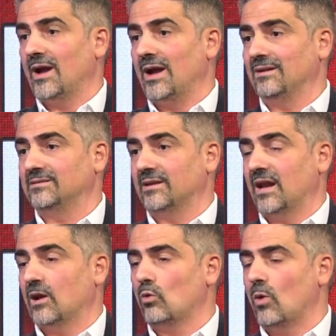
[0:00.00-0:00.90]
a
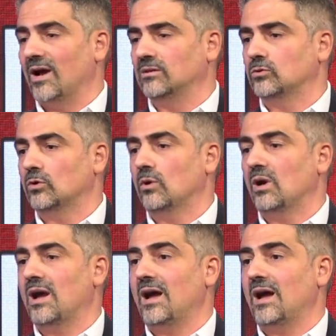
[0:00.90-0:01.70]
3,4